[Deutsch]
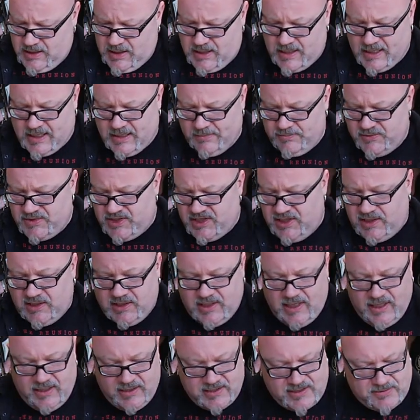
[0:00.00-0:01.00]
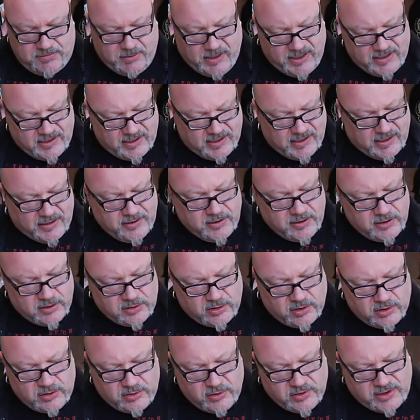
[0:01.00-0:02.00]
haben sich gegen zwei, drei andere
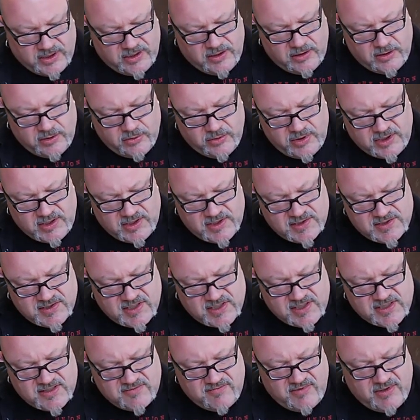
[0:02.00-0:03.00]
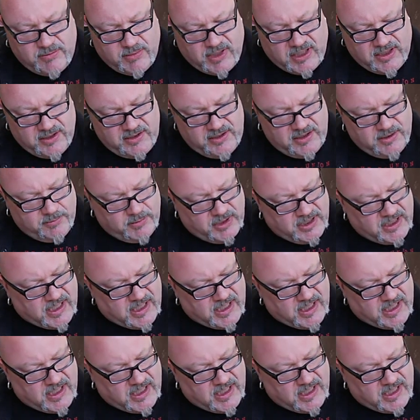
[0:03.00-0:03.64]
Konkurrenten durchgesetzt. Wir machen hier mal